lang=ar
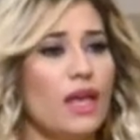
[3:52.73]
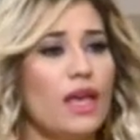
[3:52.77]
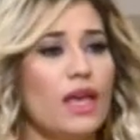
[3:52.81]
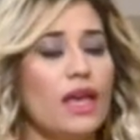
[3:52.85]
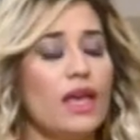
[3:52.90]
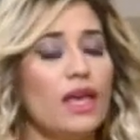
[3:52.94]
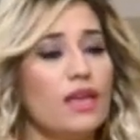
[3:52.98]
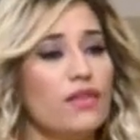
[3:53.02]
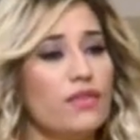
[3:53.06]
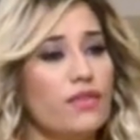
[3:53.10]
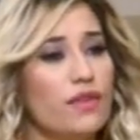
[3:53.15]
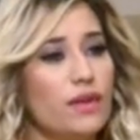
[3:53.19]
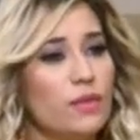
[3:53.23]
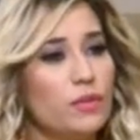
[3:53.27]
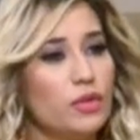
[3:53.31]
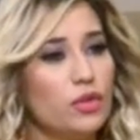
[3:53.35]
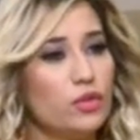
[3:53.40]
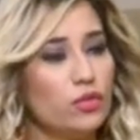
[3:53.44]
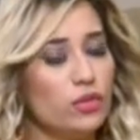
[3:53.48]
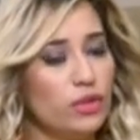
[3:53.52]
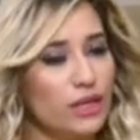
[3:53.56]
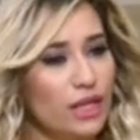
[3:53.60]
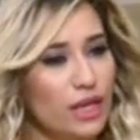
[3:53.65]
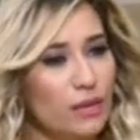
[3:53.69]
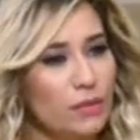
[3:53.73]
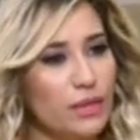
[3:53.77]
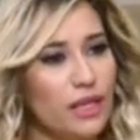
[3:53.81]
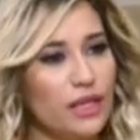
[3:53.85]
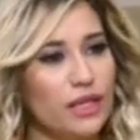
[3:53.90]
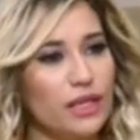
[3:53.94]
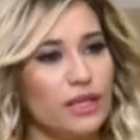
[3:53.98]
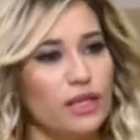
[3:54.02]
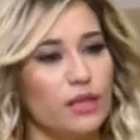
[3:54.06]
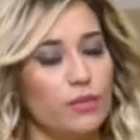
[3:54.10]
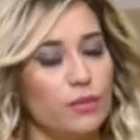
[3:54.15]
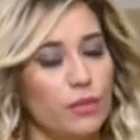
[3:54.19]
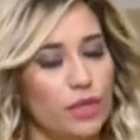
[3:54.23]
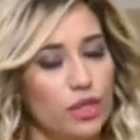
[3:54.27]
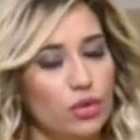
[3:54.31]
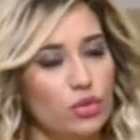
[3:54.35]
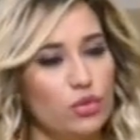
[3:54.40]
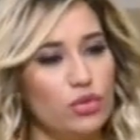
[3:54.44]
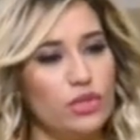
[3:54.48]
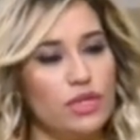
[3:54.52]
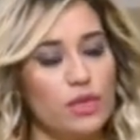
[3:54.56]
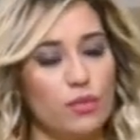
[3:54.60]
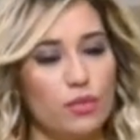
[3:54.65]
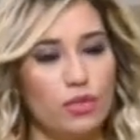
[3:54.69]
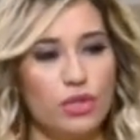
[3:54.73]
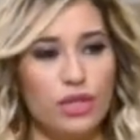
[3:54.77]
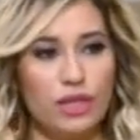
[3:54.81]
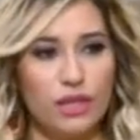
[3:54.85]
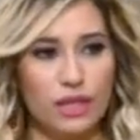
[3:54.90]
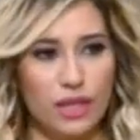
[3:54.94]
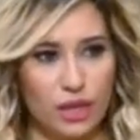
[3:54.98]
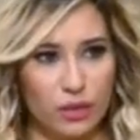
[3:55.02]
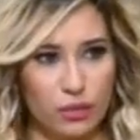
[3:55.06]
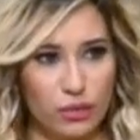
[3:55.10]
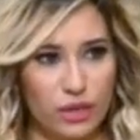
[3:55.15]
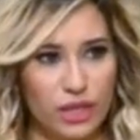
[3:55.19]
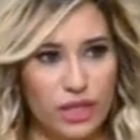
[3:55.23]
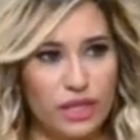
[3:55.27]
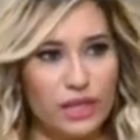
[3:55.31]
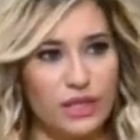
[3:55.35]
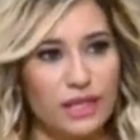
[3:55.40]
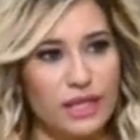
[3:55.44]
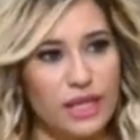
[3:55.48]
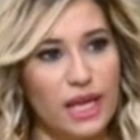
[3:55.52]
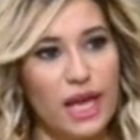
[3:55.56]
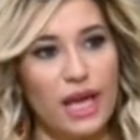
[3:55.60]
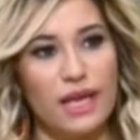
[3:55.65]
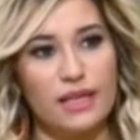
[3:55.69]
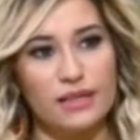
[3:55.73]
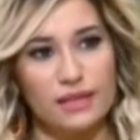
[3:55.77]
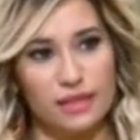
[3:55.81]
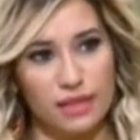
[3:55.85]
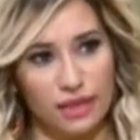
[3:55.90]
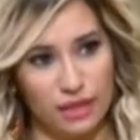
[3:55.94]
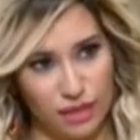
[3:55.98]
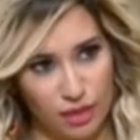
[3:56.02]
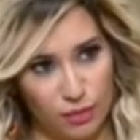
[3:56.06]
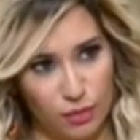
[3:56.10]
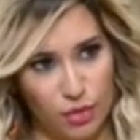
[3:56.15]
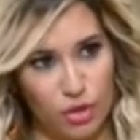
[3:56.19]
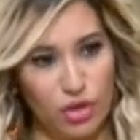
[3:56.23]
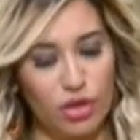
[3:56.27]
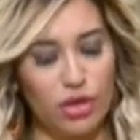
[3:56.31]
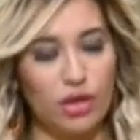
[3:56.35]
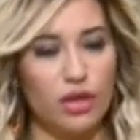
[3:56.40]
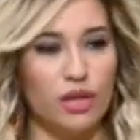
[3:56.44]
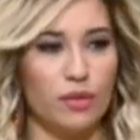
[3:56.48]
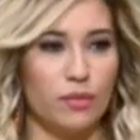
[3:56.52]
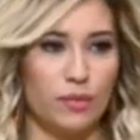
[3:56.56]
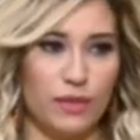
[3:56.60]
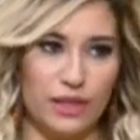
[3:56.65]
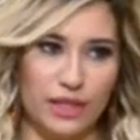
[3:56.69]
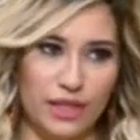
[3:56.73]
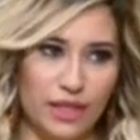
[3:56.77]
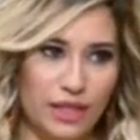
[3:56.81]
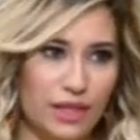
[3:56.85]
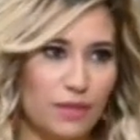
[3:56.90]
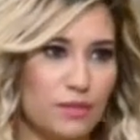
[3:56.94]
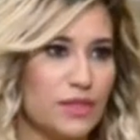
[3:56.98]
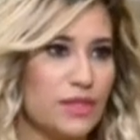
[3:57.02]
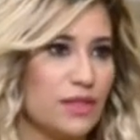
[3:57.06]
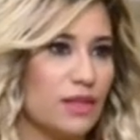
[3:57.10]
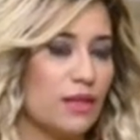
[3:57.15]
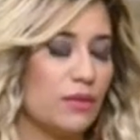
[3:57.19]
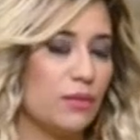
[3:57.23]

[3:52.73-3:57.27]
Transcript: آه فبنقول دايما ان برضو صابونه كالوليت ليها استخدام اخر من احنا